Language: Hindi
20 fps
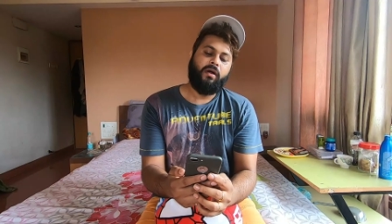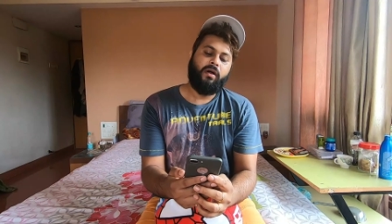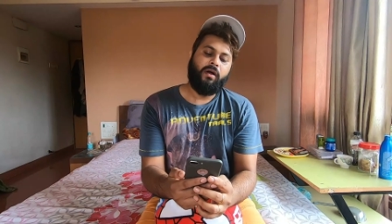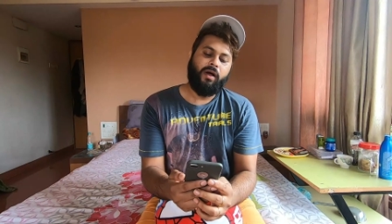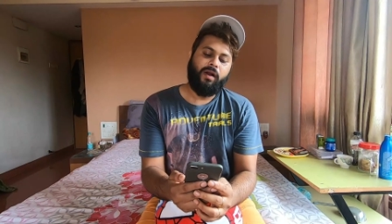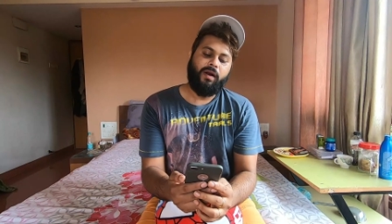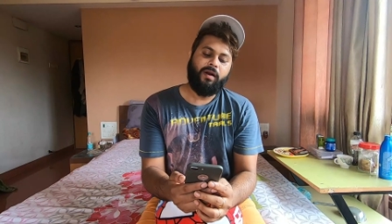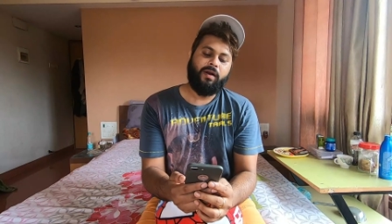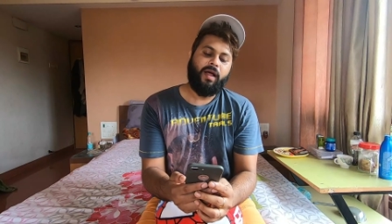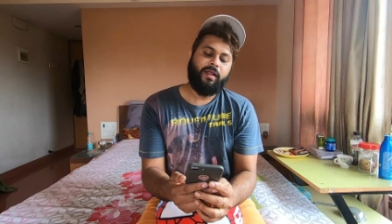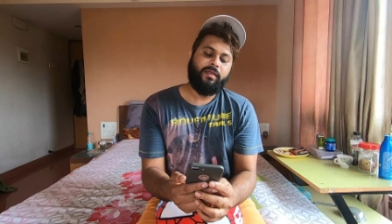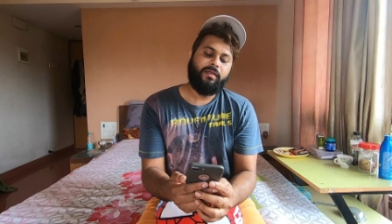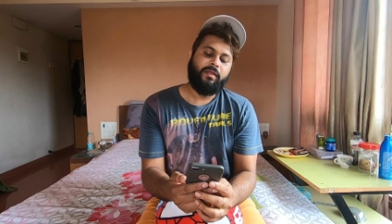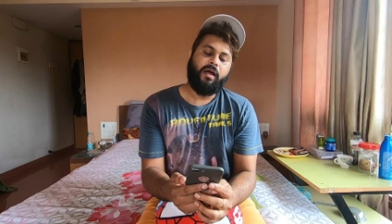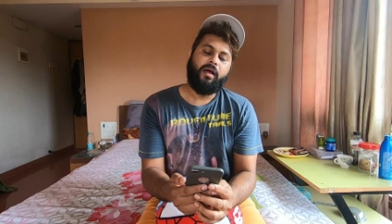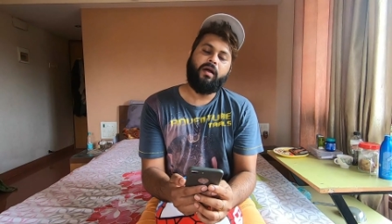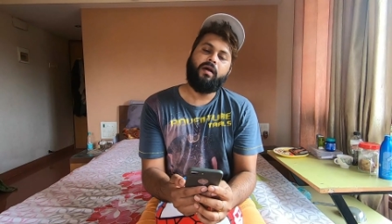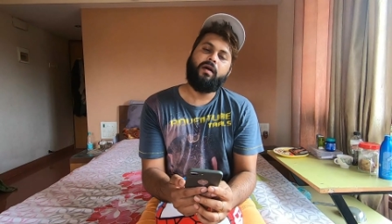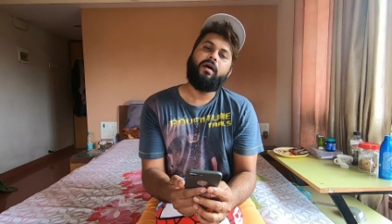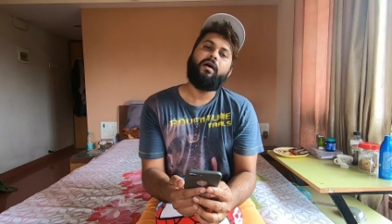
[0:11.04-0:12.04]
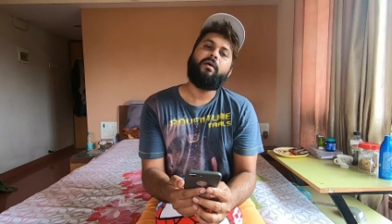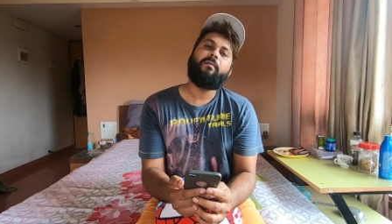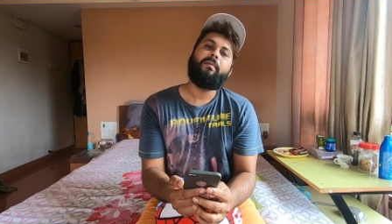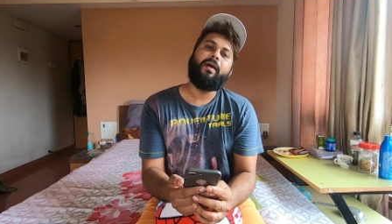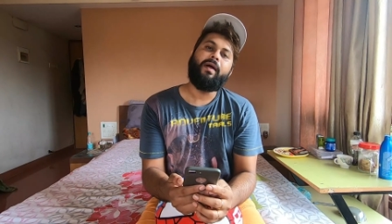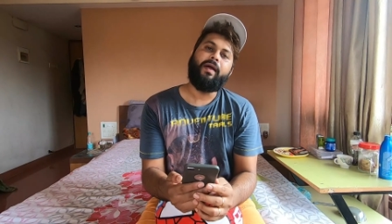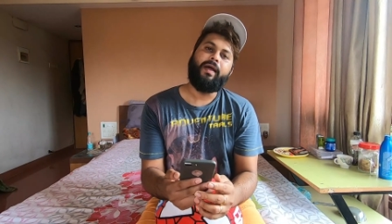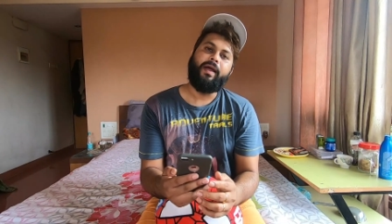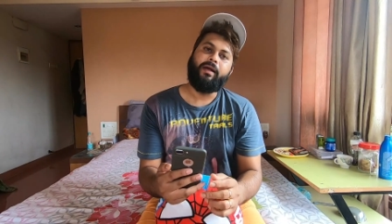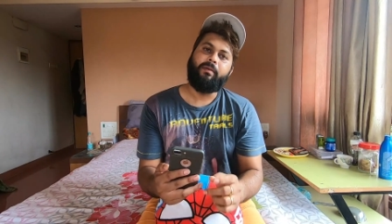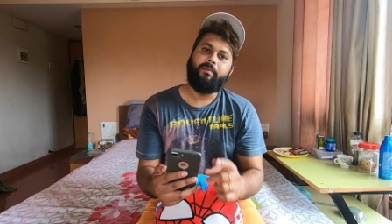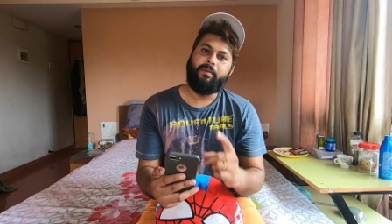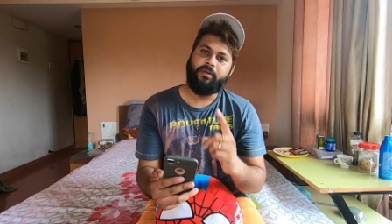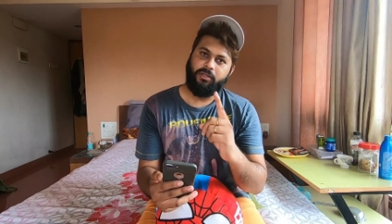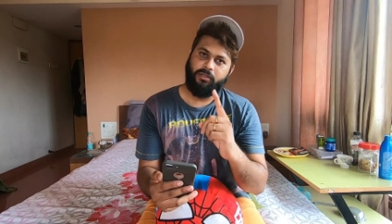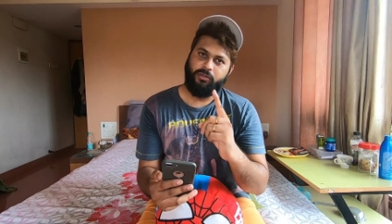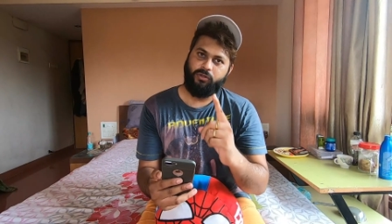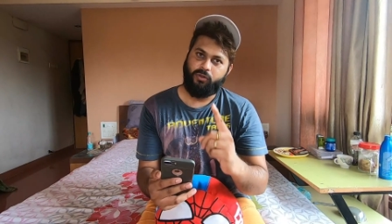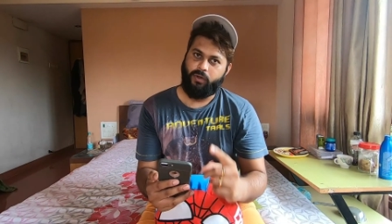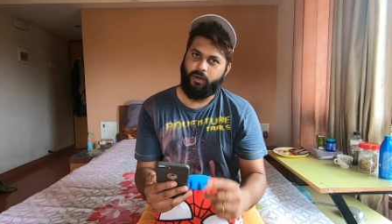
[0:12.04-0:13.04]
कल रात ना मैं एक
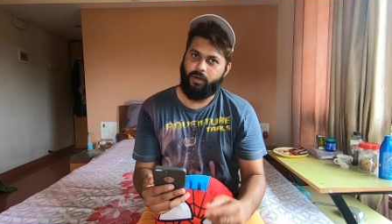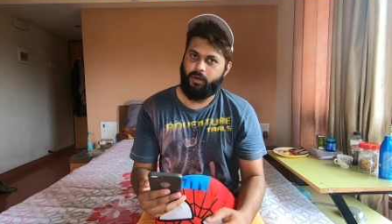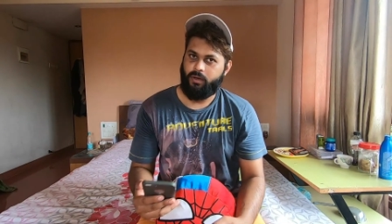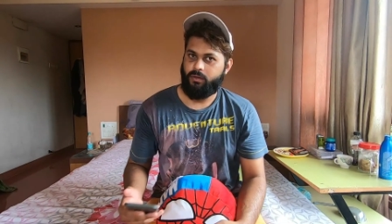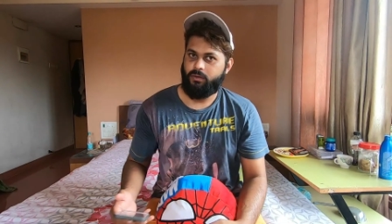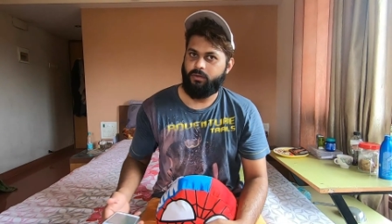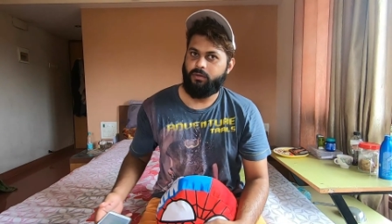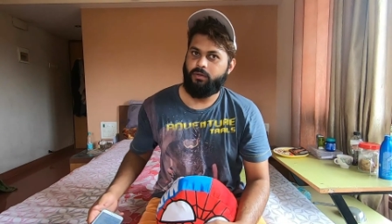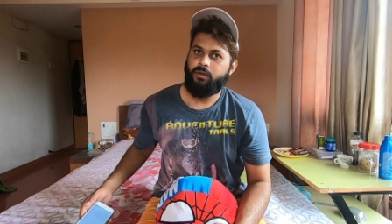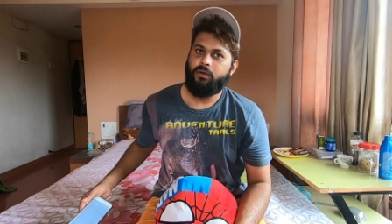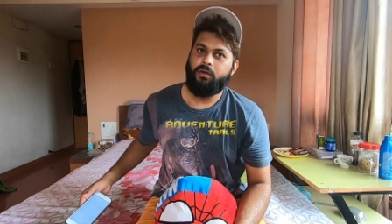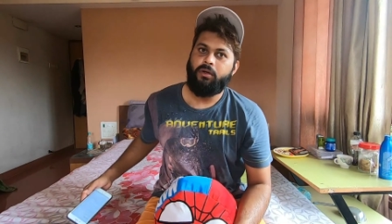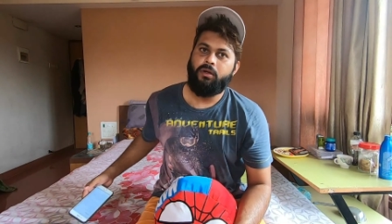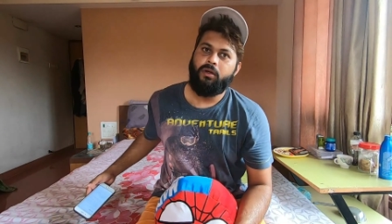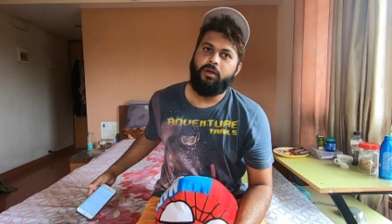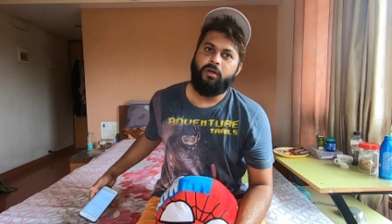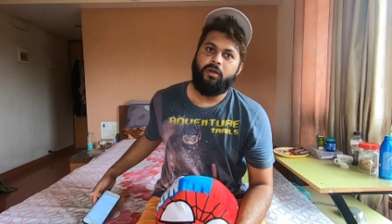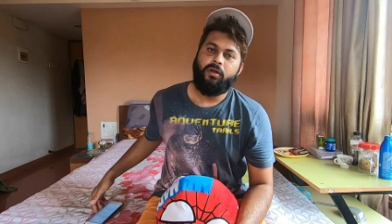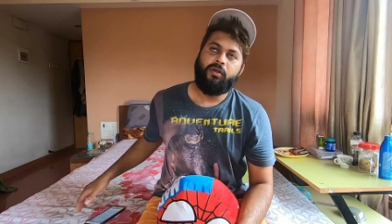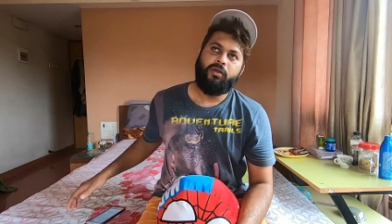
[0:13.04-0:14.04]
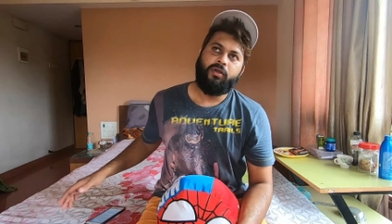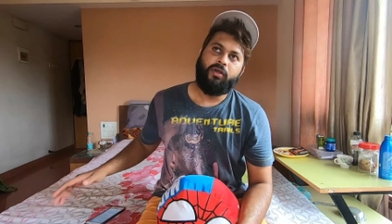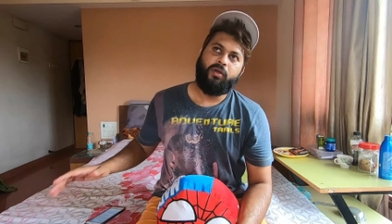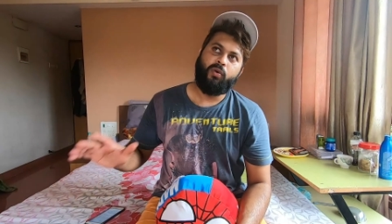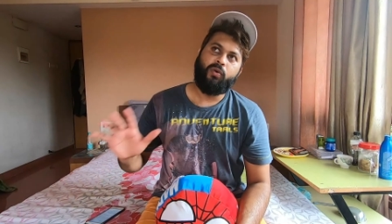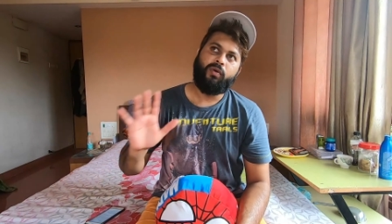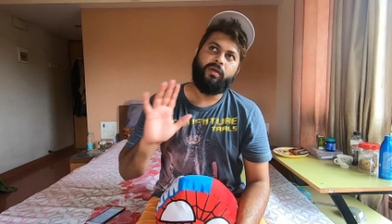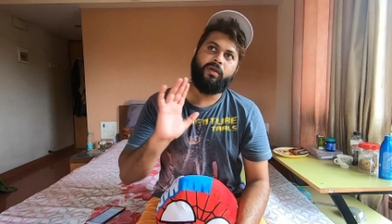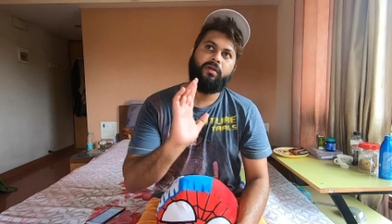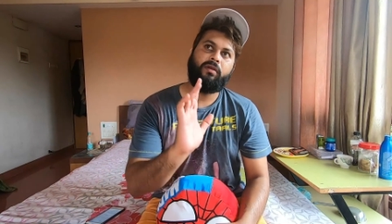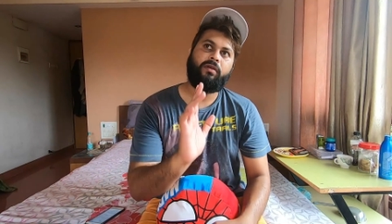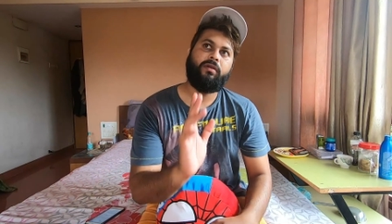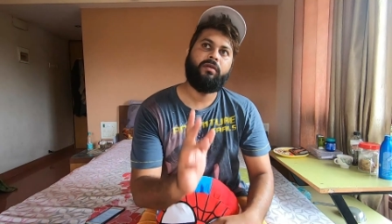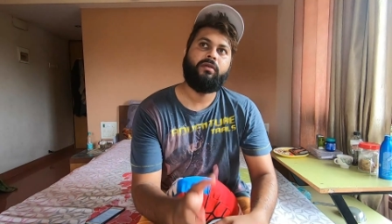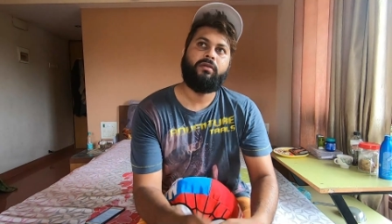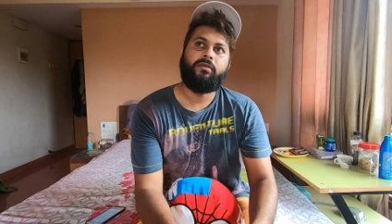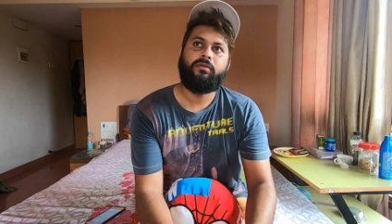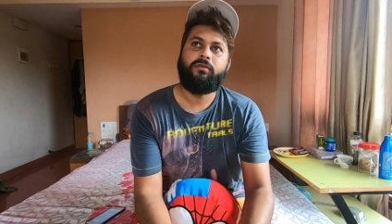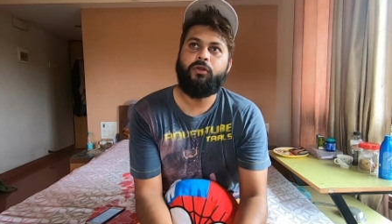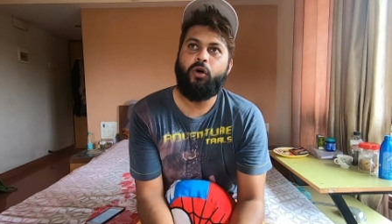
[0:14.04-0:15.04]
बजे सोया क्योंकि
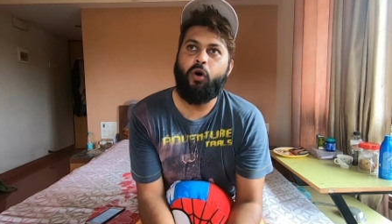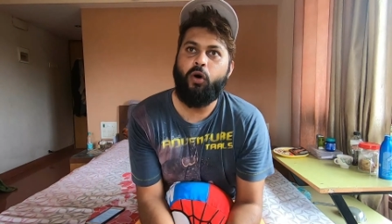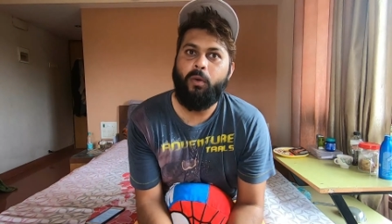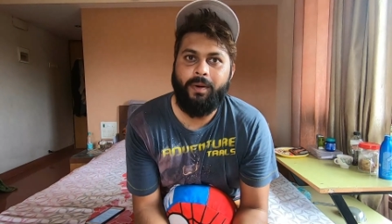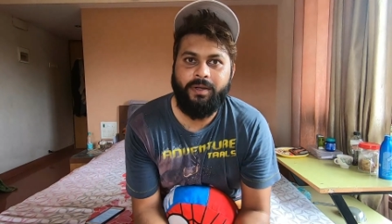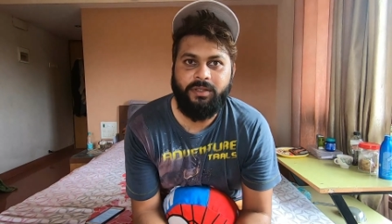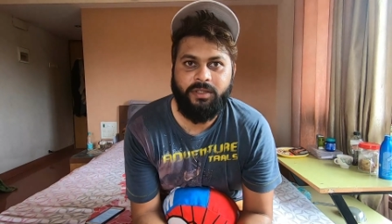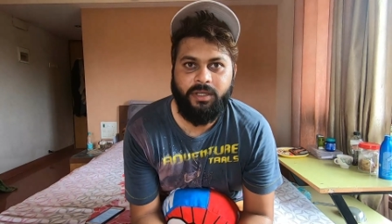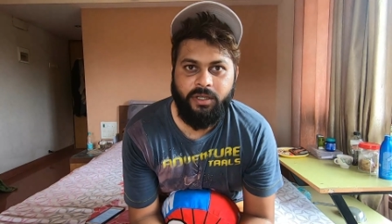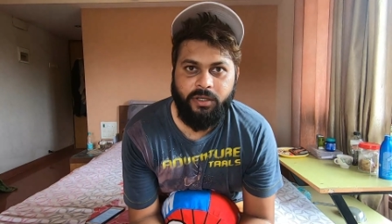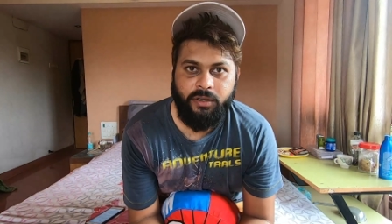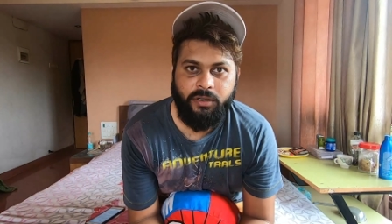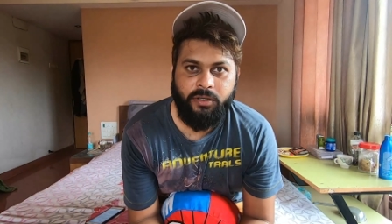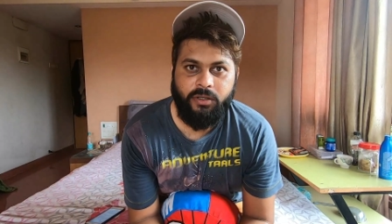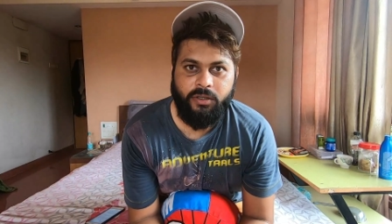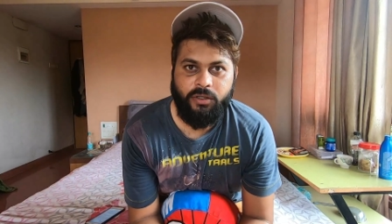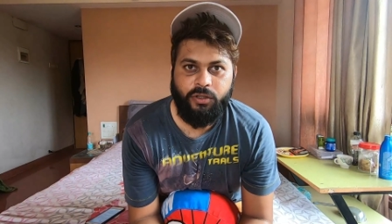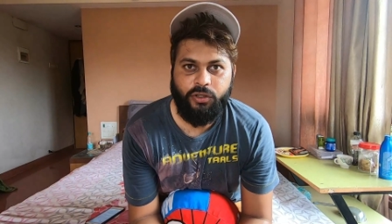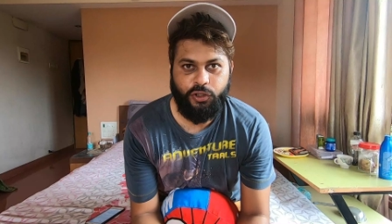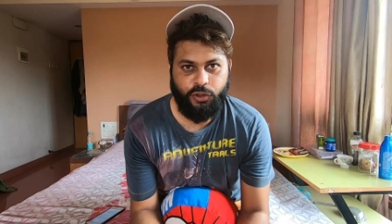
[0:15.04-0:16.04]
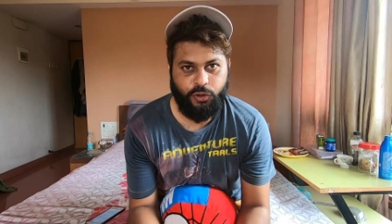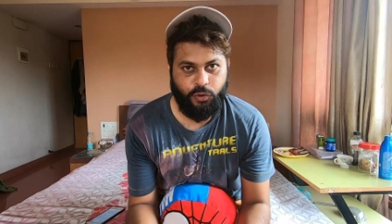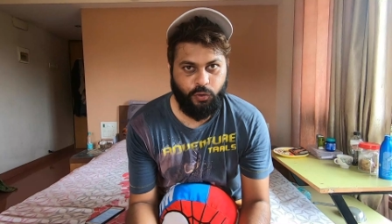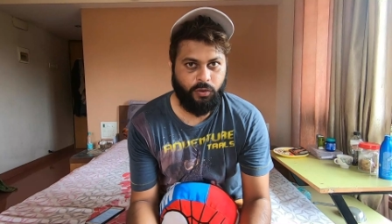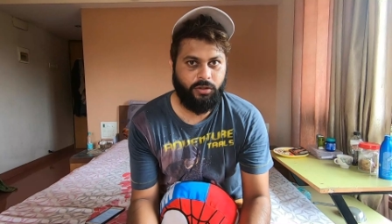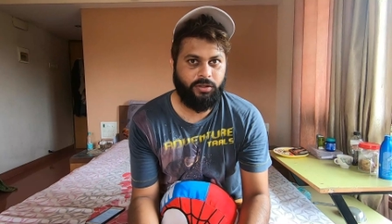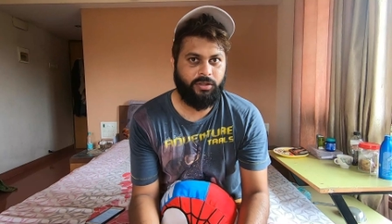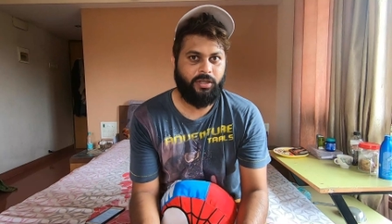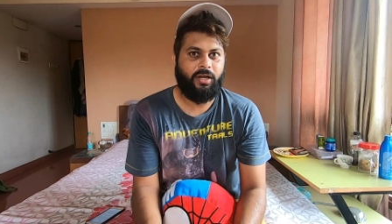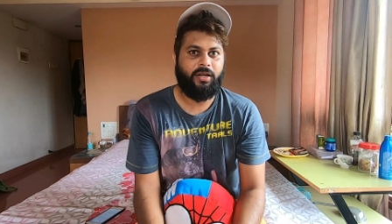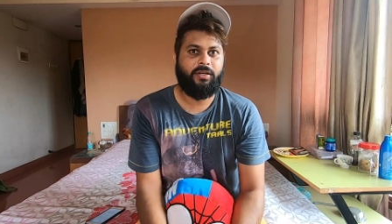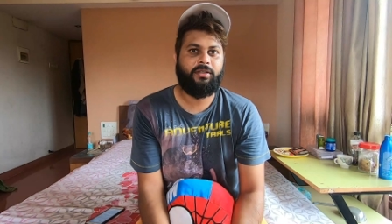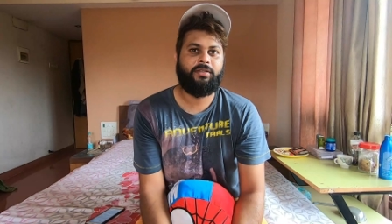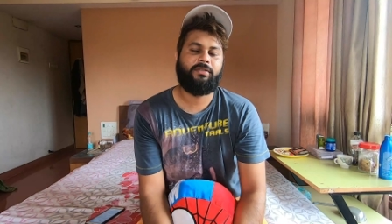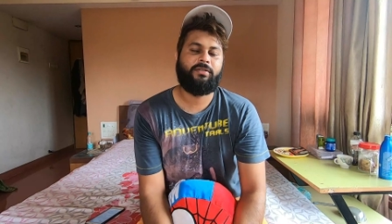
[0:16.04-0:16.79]
नौ बजे शूट था